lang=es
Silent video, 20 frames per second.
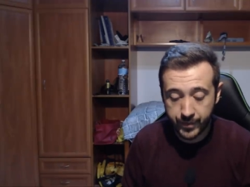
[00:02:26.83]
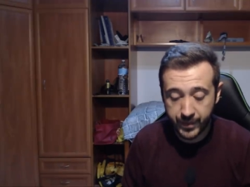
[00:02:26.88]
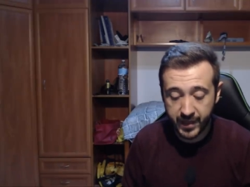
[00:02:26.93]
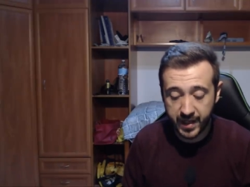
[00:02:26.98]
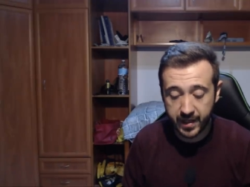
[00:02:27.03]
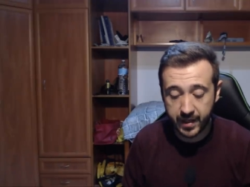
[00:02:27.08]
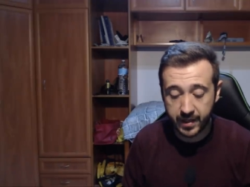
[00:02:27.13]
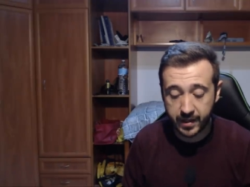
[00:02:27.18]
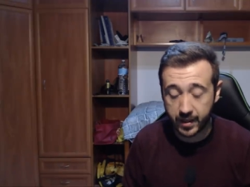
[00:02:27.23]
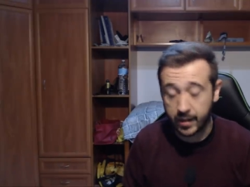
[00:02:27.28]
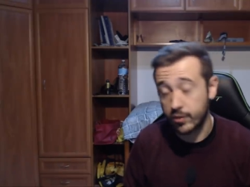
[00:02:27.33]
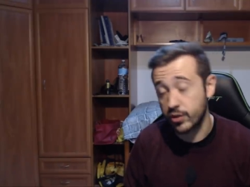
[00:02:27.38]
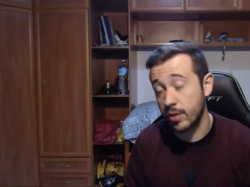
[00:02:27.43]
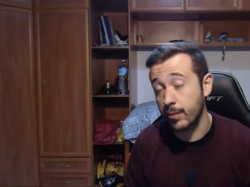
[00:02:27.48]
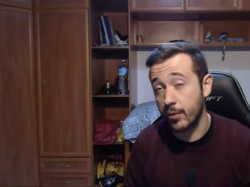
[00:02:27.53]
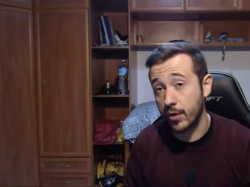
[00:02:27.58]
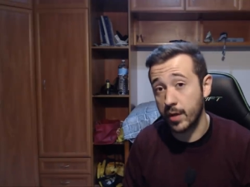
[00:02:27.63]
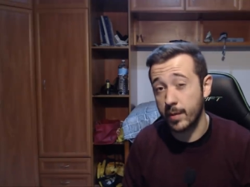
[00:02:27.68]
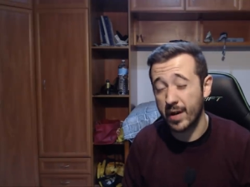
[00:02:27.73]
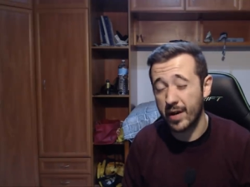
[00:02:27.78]
eh, tenemos el
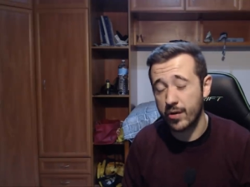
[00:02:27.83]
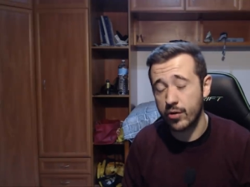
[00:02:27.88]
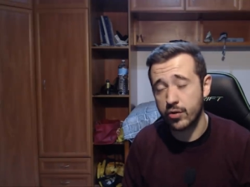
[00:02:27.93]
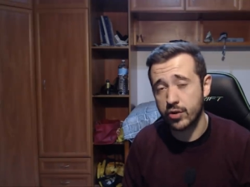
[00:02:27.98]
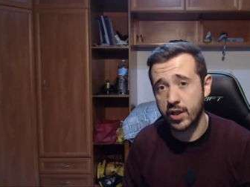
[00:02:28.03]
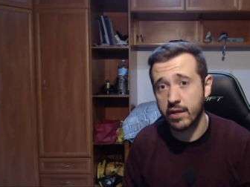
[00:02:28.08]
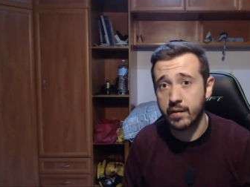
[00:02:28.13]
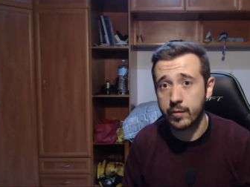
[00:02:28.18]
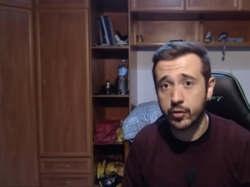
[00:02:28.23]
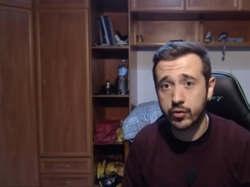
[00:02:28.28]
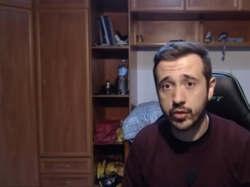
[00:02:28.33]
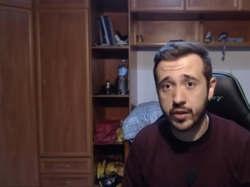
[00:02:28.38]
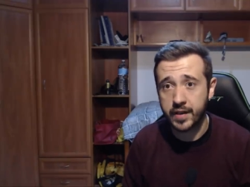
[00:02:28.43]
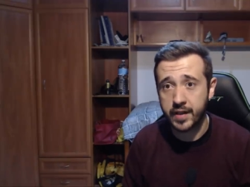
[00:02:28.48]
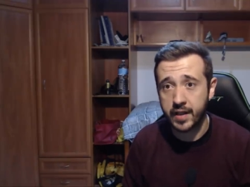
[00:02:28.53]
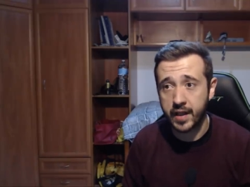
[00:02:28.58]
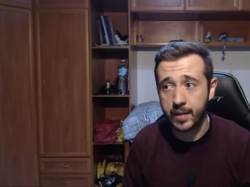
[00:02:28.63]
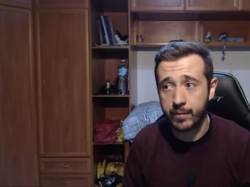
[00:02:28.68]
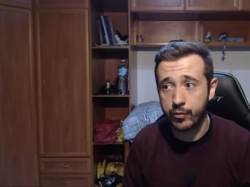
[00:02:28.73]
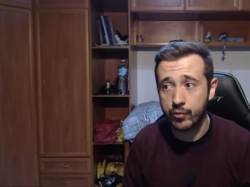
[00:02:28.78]
problema, no sabemos
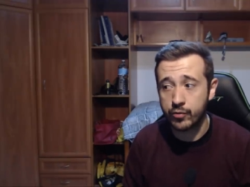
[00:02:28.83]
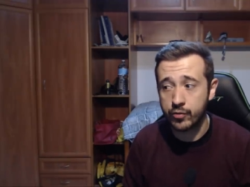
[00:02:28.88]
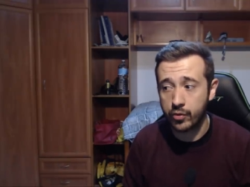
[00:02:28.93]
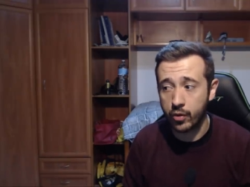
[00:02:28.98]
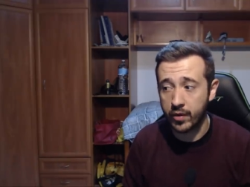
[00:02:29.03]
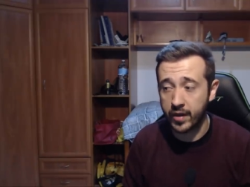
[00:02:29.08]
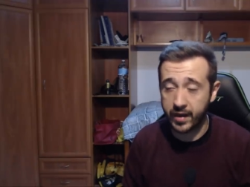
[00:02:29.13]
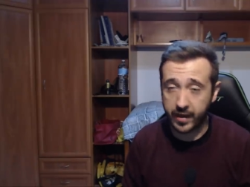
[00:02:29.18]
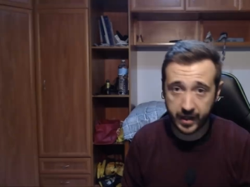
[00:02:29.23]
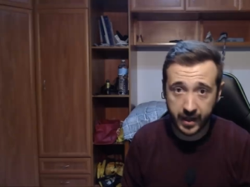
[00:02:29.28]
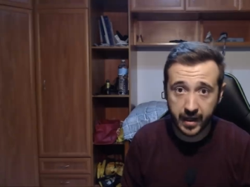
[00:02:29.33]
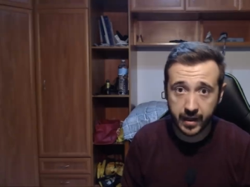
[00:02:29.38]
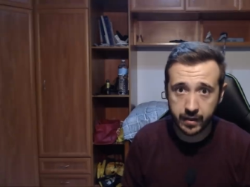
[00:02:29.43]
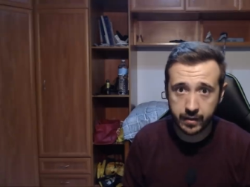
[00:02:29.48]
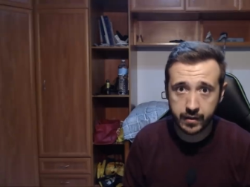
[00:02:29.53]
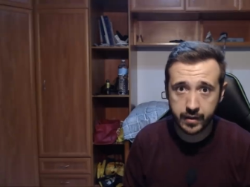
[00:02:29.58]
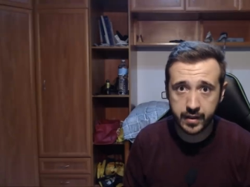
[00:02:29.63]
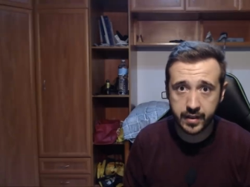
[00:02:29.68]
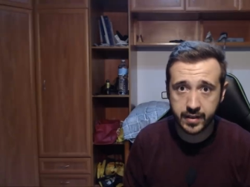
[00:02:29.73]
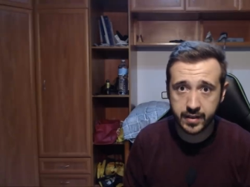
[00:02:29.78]
qué punto de real
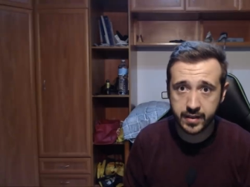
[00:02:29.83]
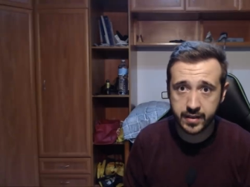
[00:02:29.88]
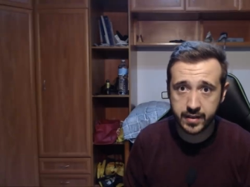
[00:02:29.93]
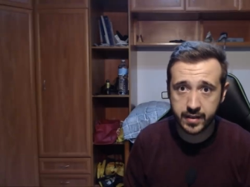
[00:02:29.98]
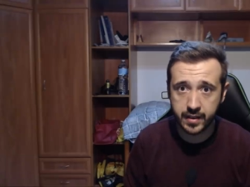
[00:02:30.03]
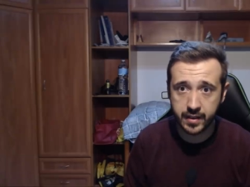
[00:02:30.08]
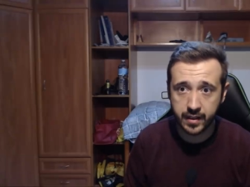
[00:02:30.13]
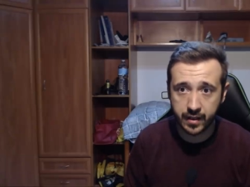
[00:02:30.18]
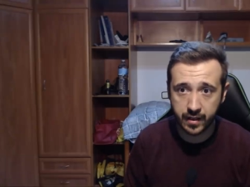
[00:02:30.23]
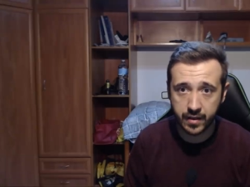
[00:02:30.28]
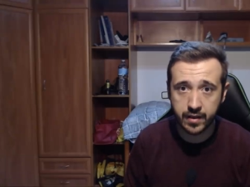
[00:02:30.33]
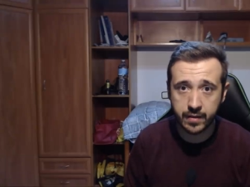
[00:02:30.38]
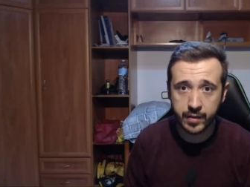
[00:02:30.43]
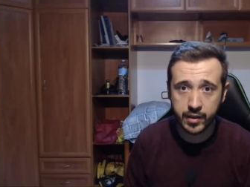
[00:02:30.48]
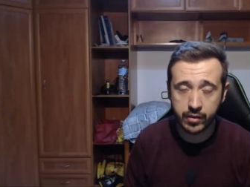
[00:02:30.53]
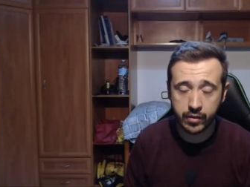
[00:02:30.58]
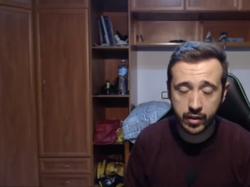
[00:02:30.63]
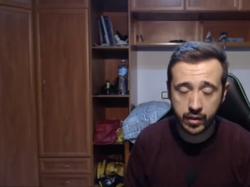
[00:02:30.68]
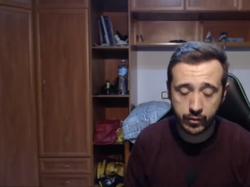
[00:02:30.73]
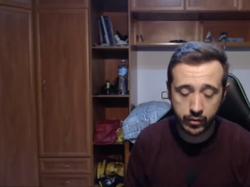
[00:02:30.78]
es este
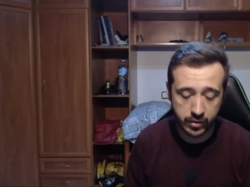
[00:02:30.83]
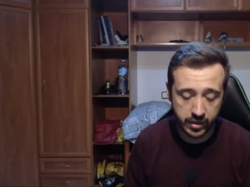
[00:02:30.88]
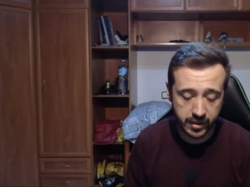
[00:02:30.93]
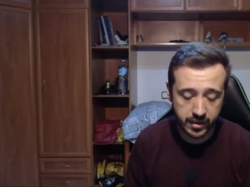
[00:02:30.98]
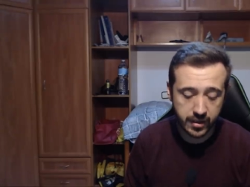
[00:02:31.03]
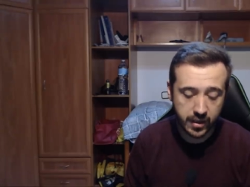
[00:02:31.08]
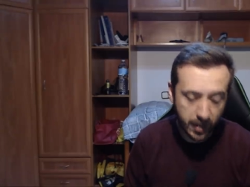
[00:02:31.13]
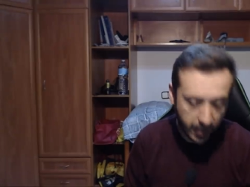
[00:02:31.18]
rendimiento de botas.